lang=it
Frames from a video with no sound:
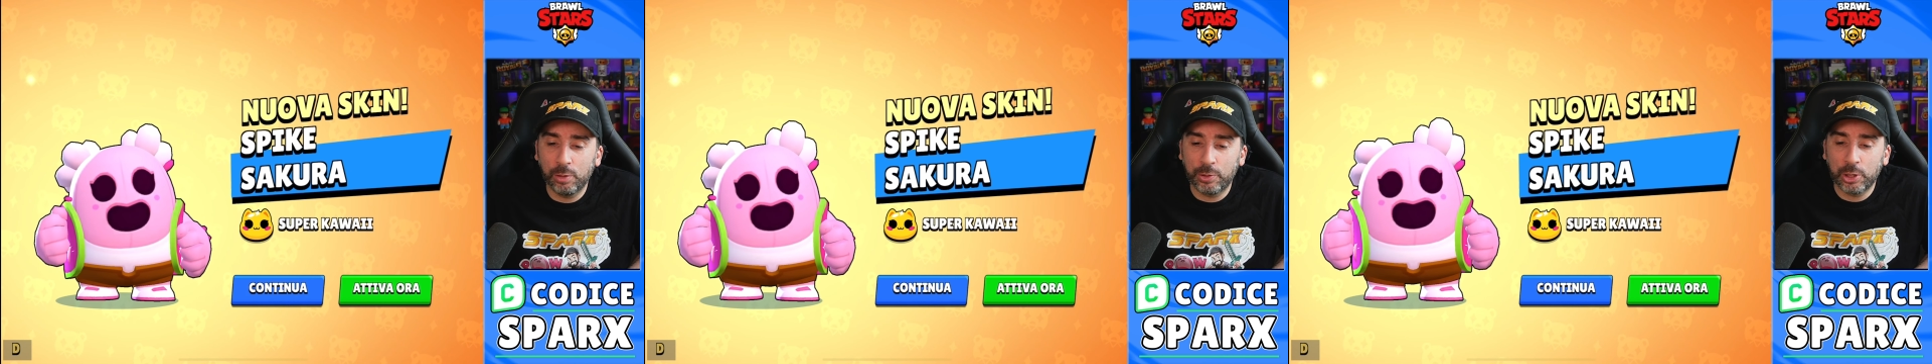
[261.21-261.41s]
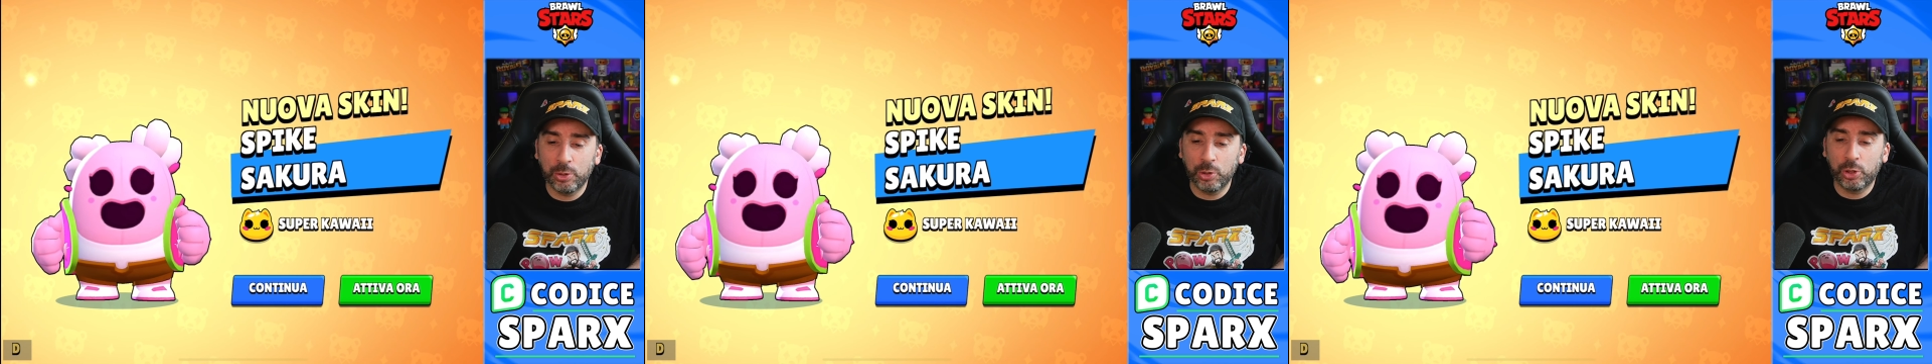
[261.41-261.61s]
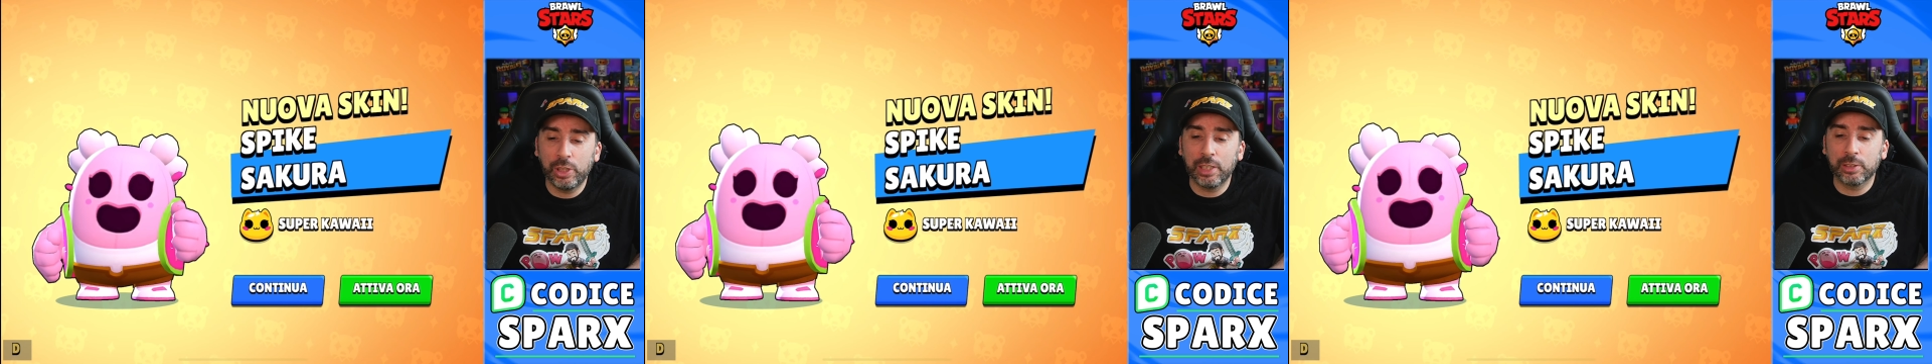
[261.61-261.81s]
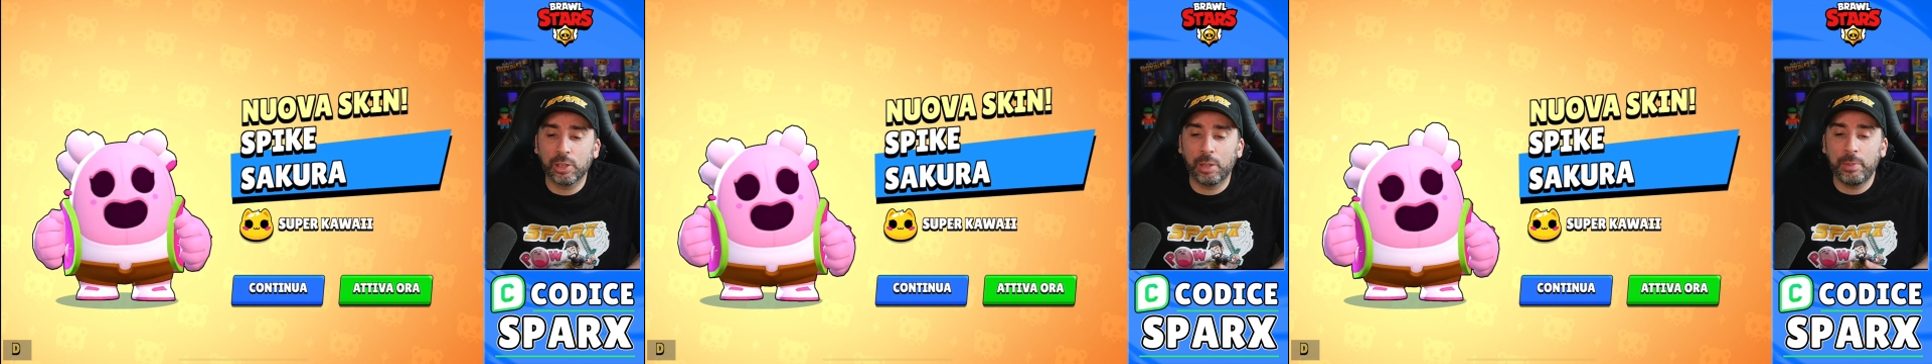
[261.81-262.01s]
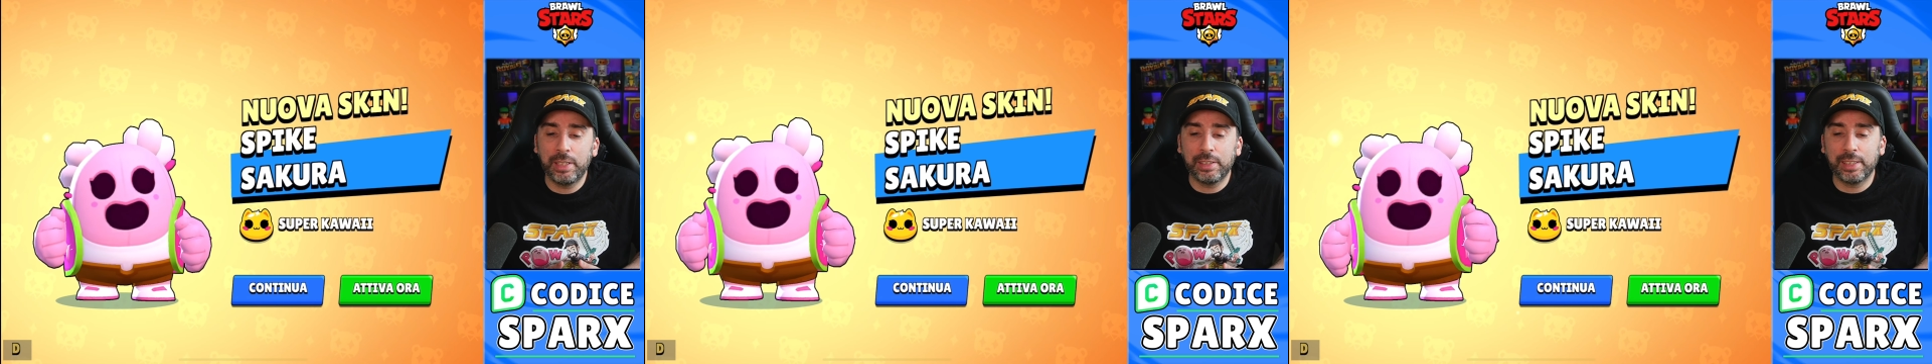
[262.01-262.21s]
facendo uscire
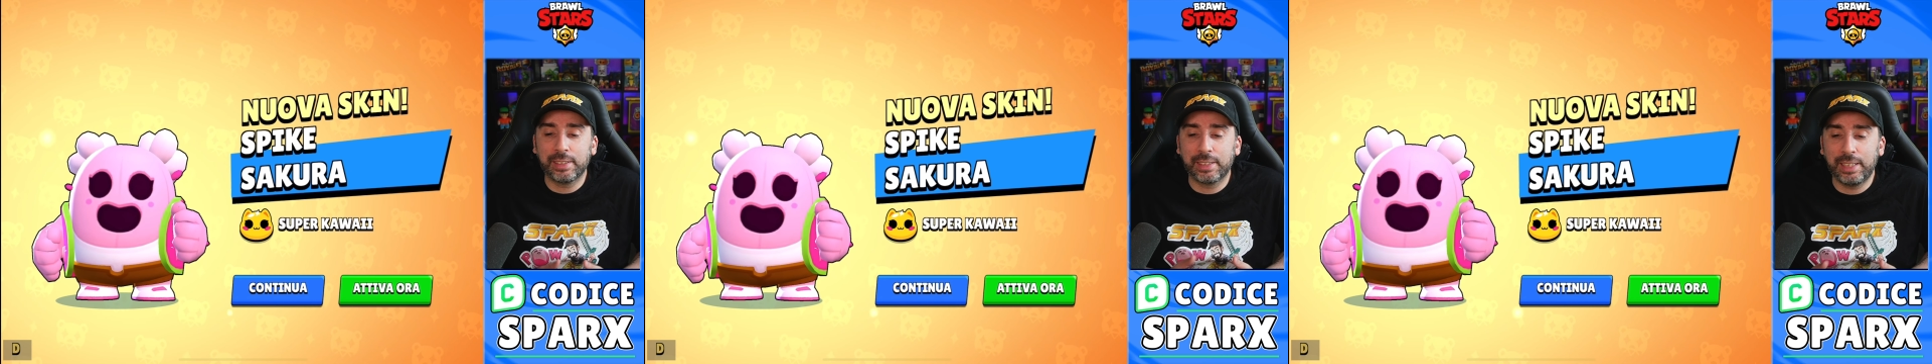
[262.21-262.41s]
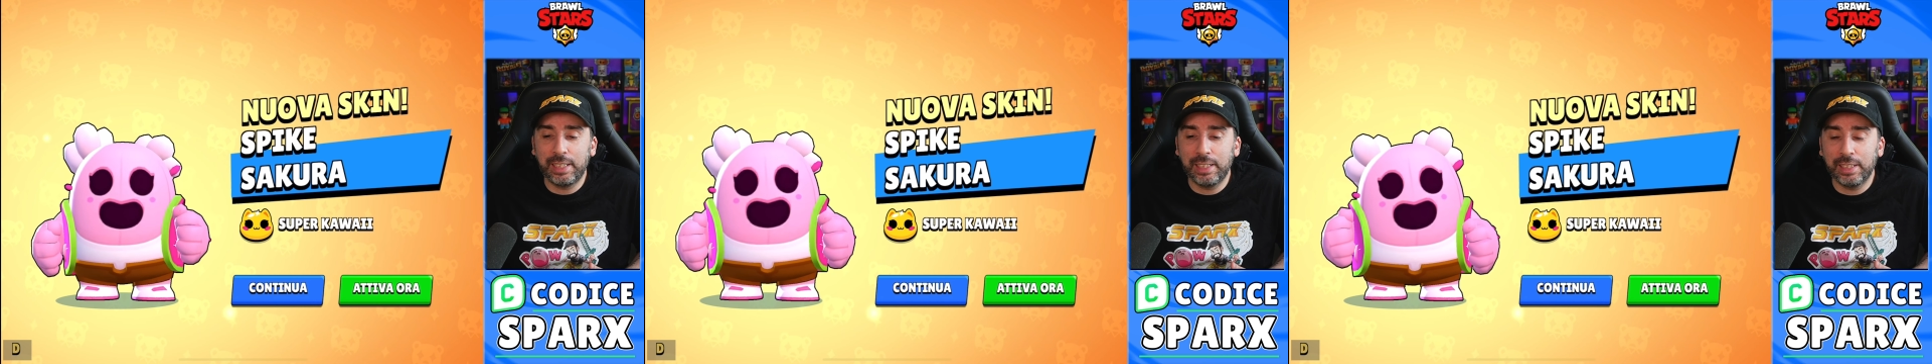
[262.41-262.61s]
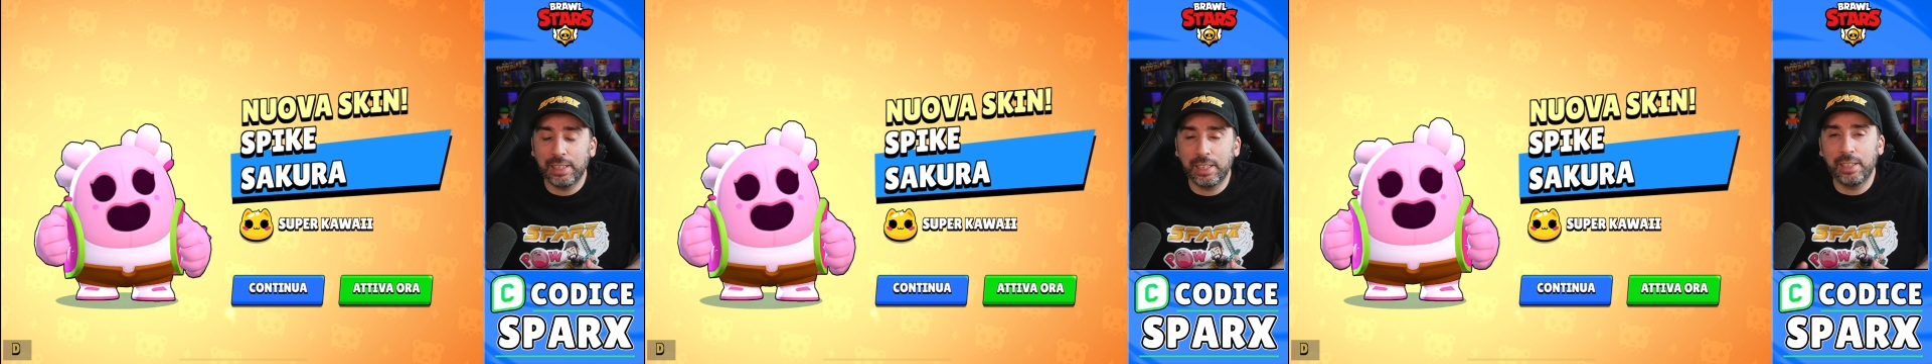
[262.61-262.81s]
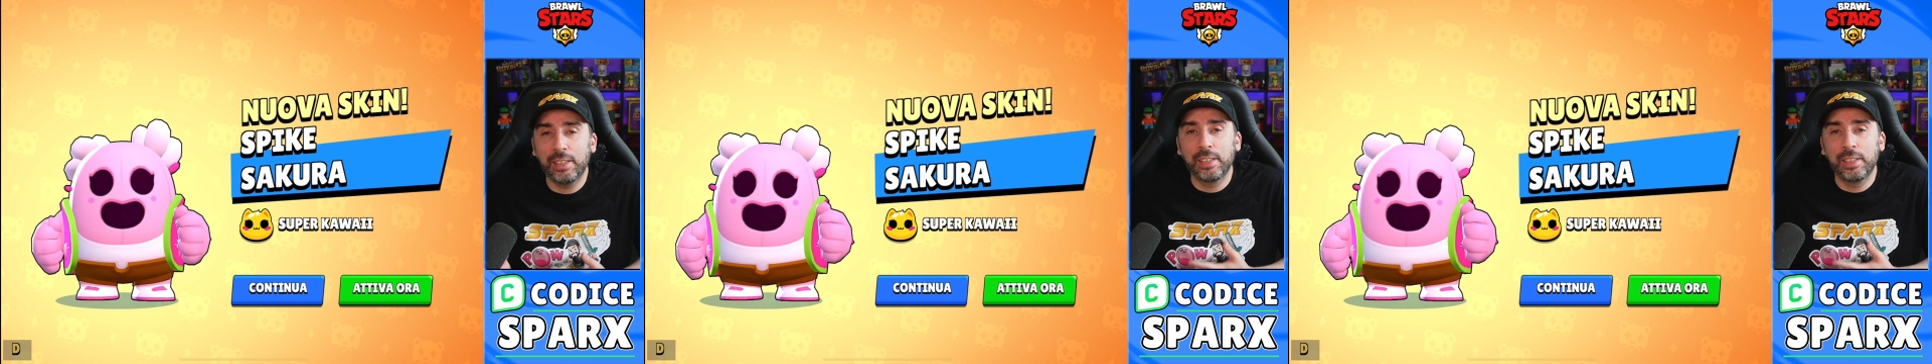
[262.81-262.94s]
solamente skin